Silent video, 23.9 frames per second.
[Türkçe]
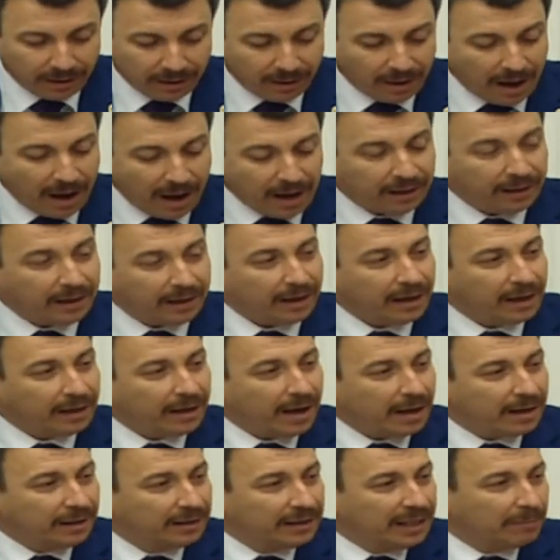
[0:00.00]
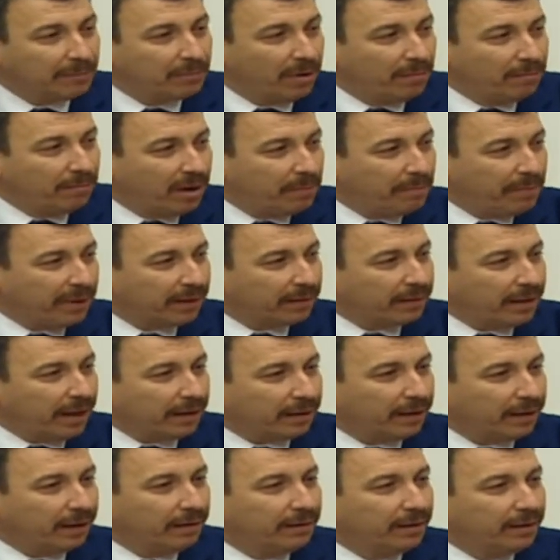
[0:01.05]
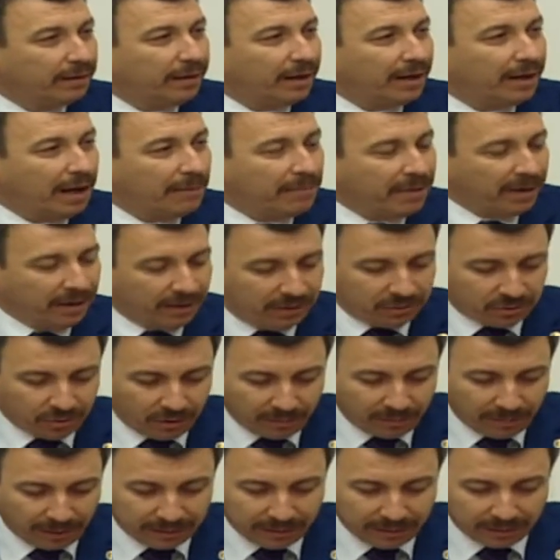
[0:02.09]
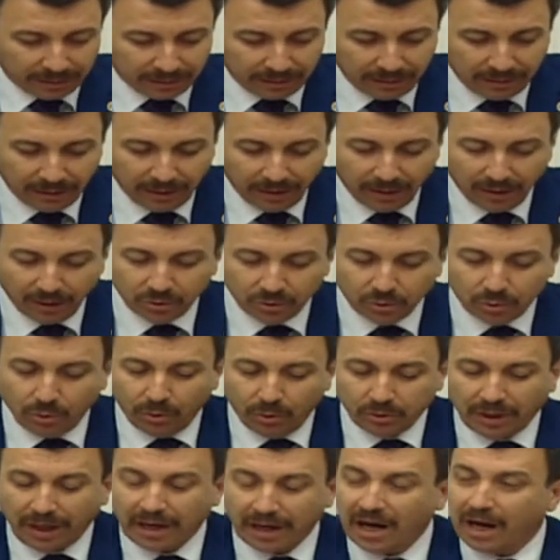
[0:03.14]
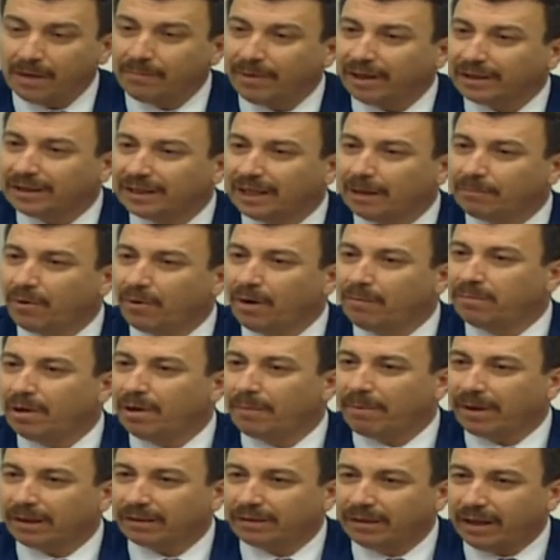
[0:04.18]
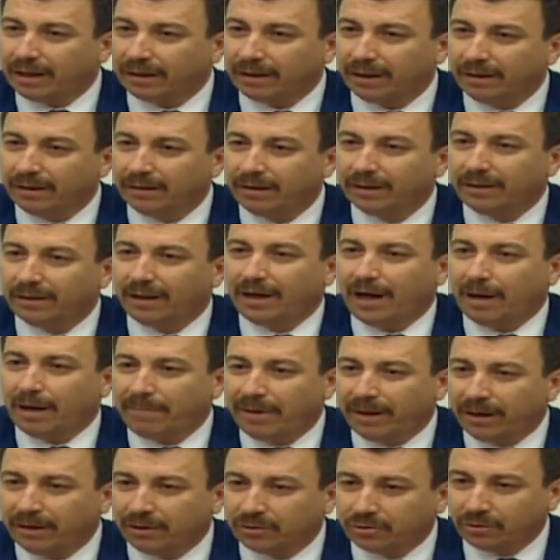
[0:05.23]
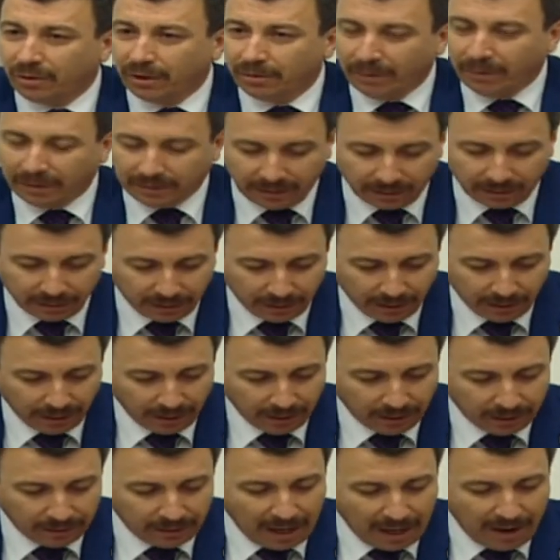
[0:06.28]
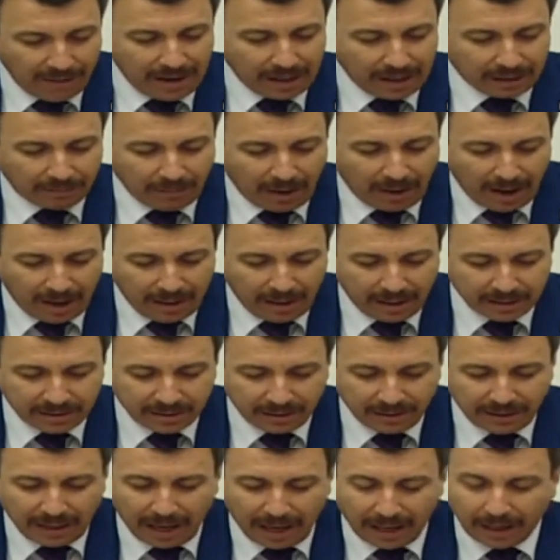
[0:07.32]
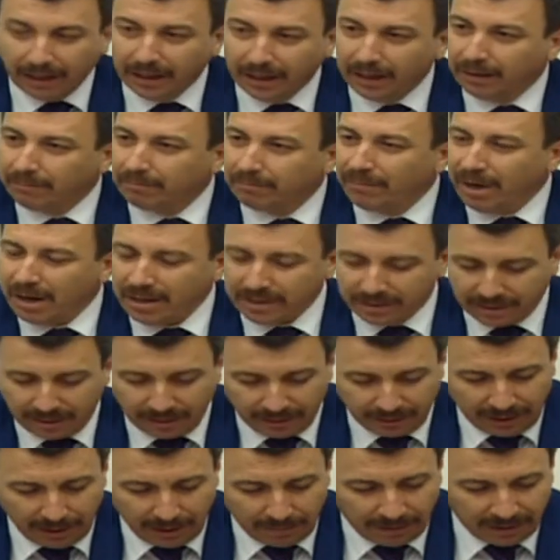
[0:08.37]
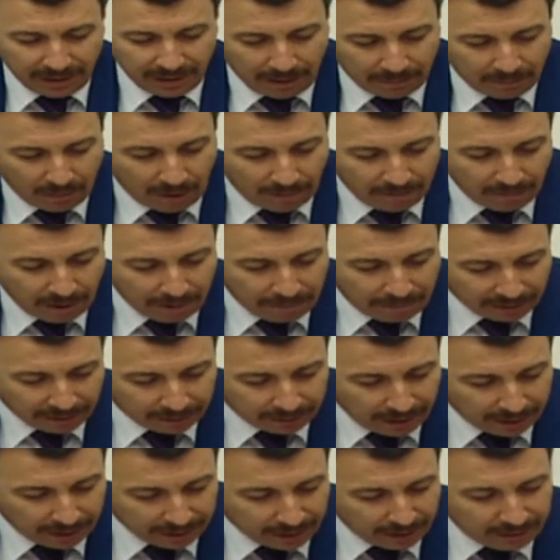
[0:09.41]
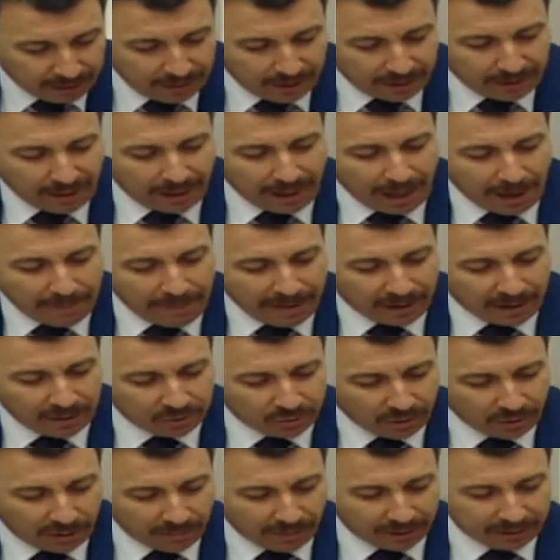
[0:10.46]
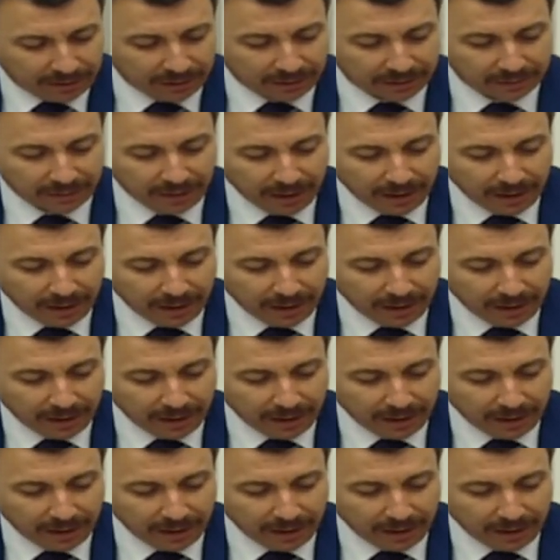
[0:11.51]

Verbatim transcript: Ankara Garı'nda bomba patlarken neden haberiniz olmadı? Sultanahmet'te bomba patlarken neden haberiniz olmadı? Devlet Mahallesi'nde meclisin dibinde bomba patlarken neden haberiniz olmadı?